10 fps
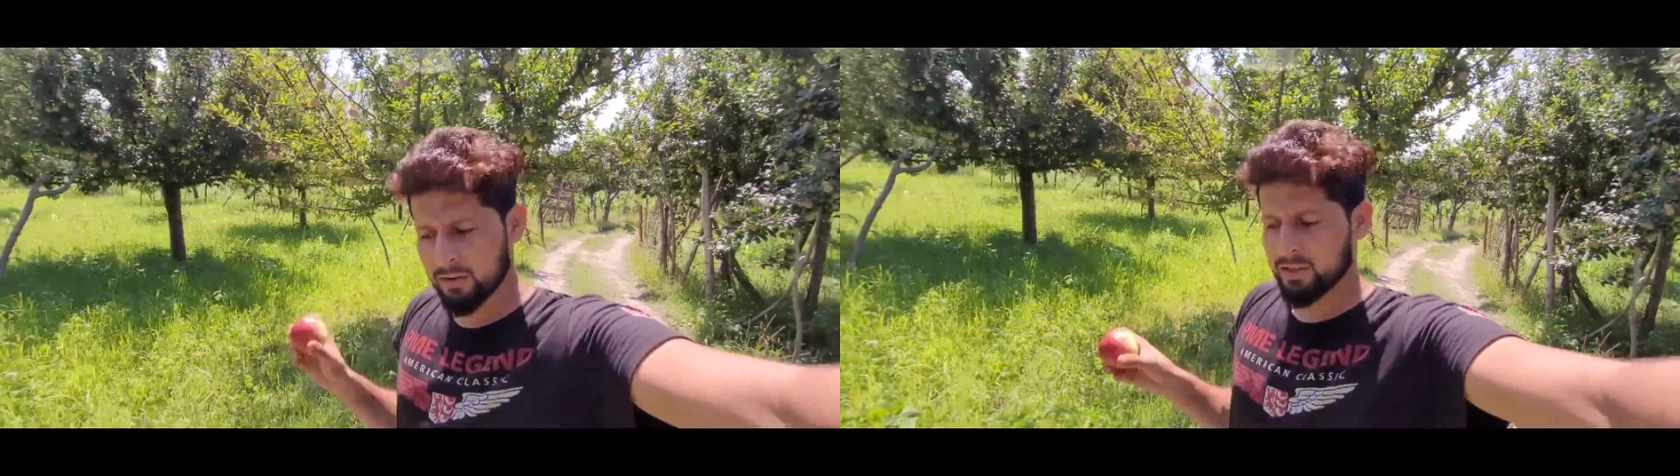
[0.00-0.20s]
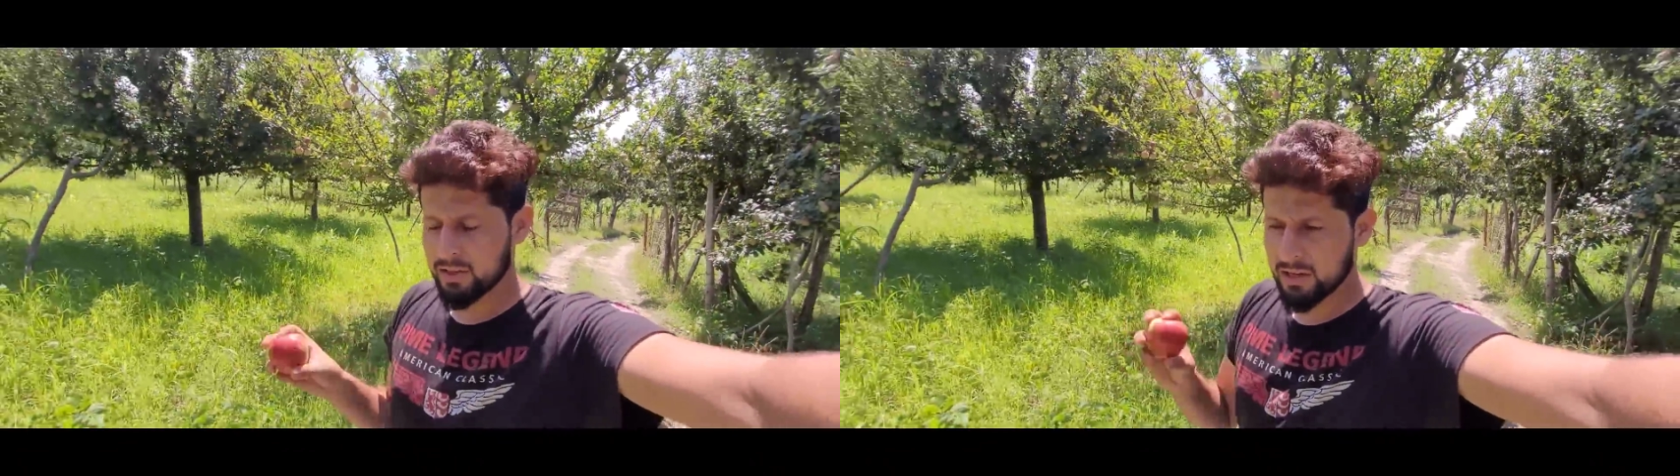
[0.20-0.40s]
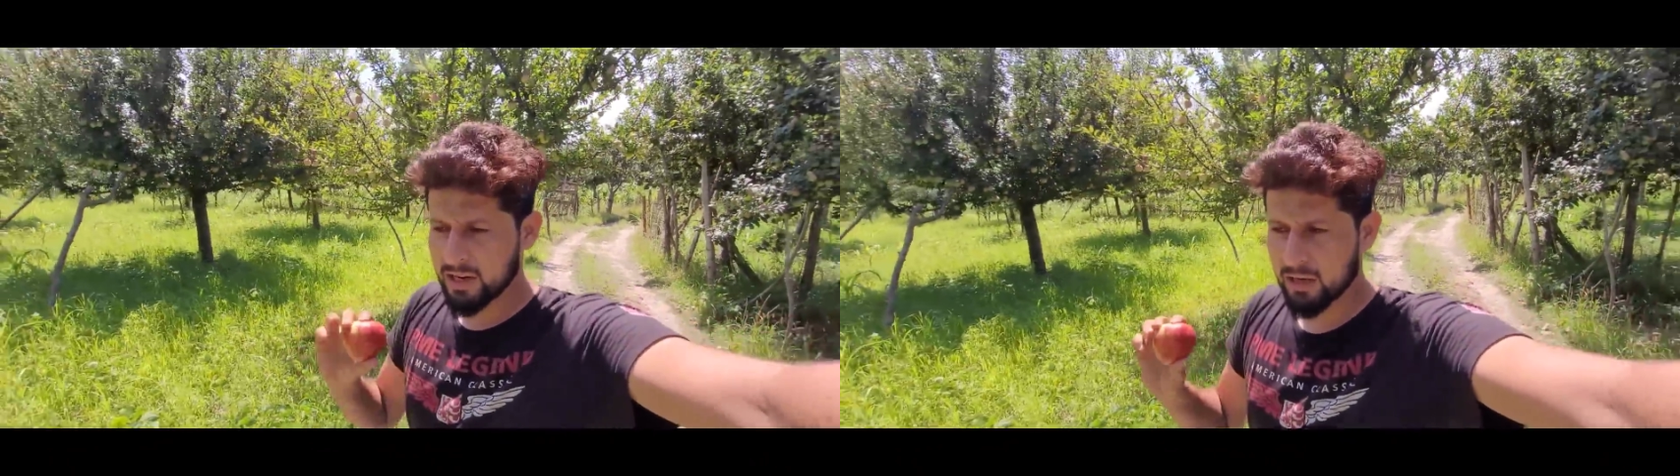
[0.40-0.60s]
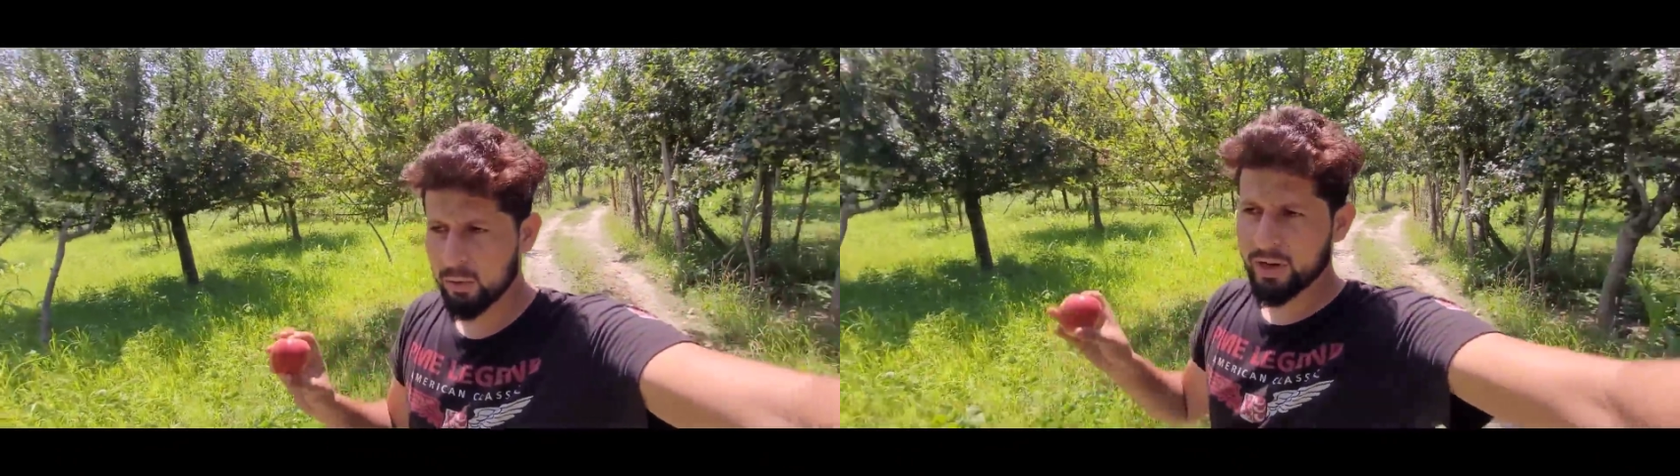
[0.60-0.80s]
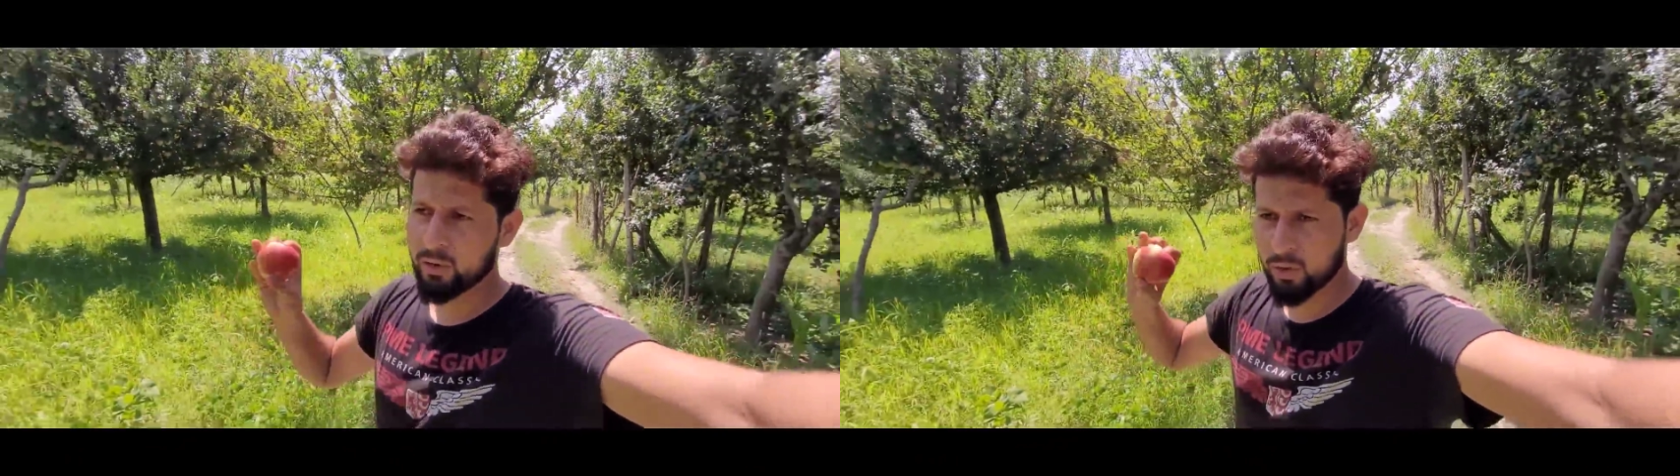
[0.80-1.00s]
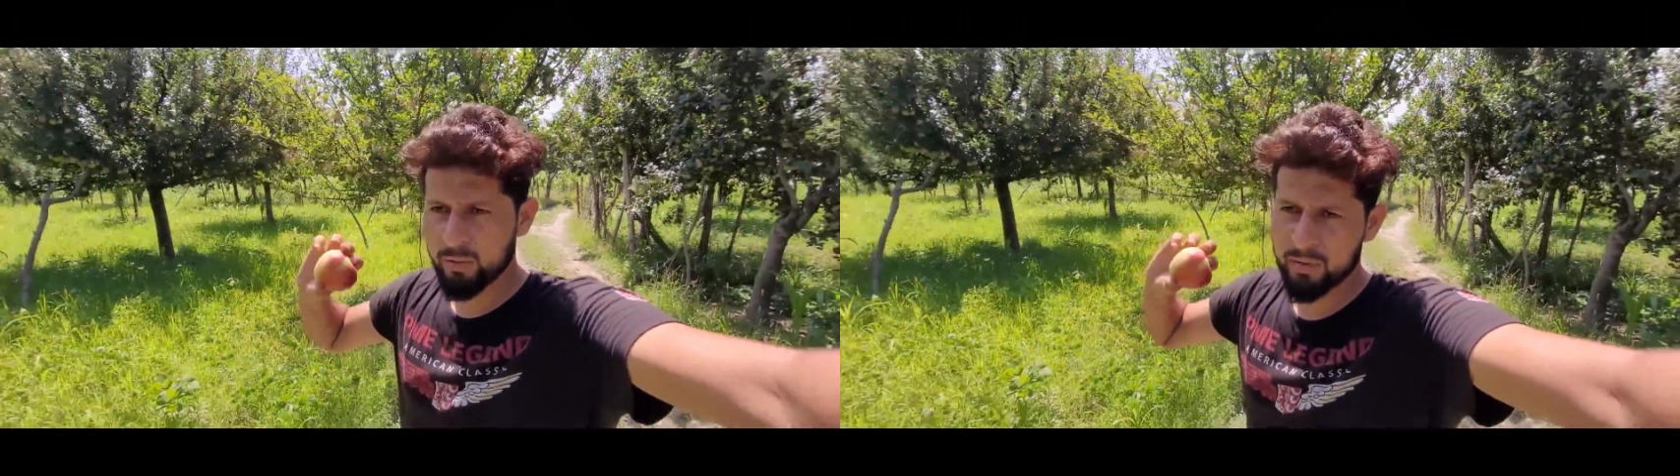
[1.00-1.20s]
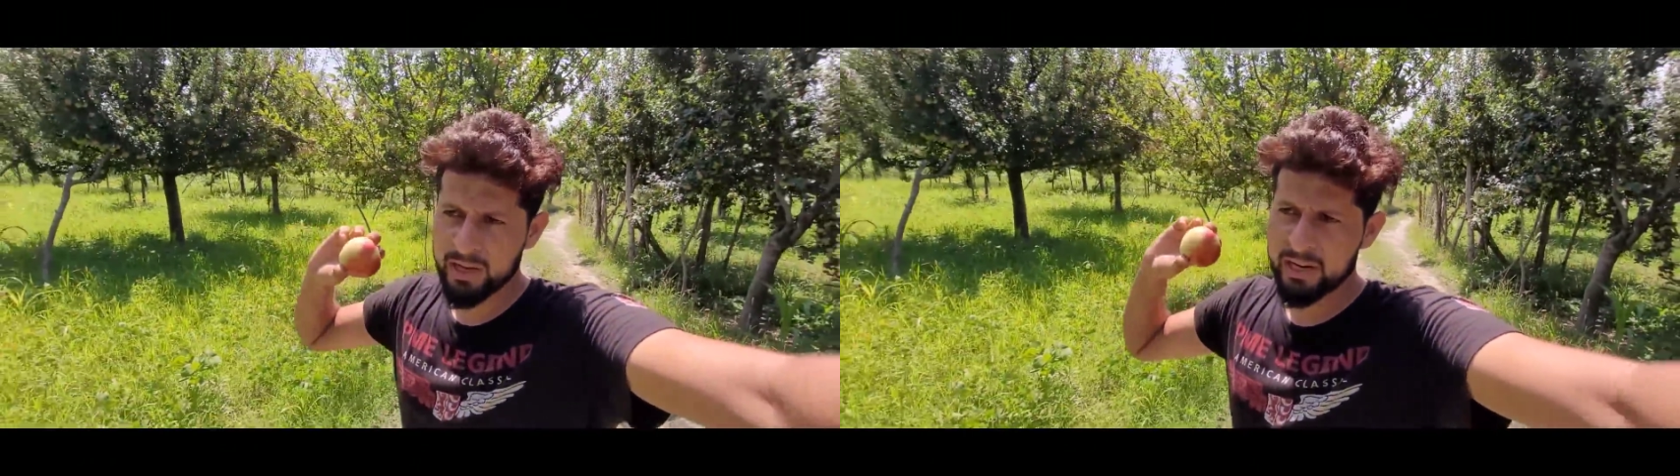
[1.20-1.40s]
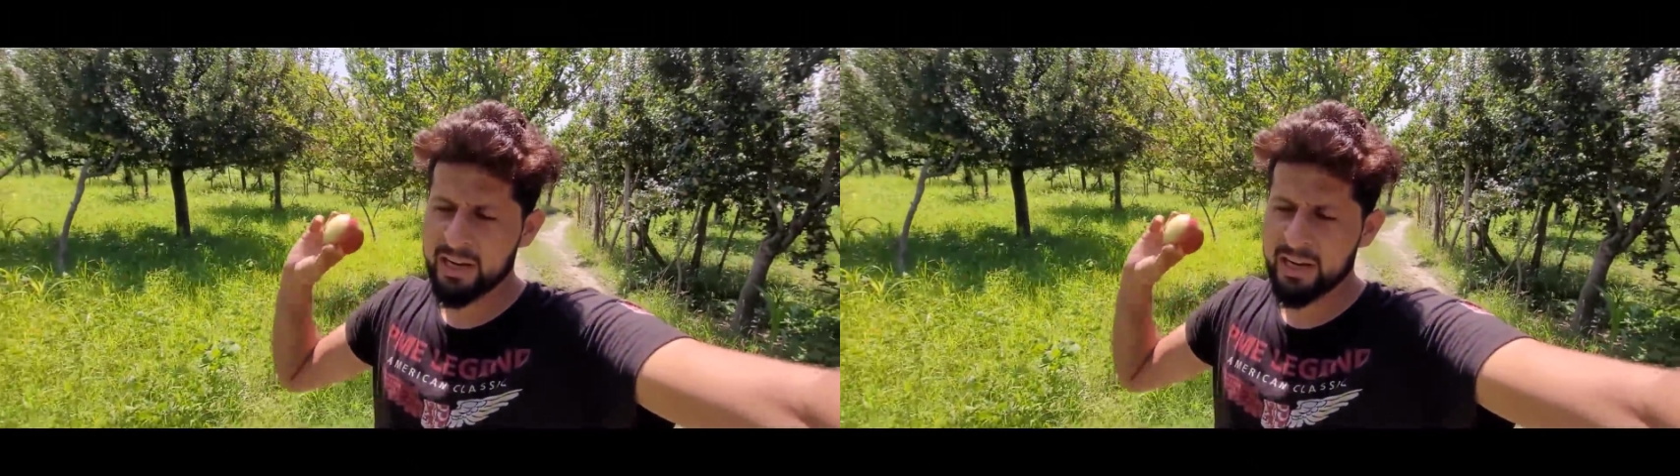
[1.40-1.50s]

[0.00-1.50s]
सीज़न निकालो एक डेढ़ एक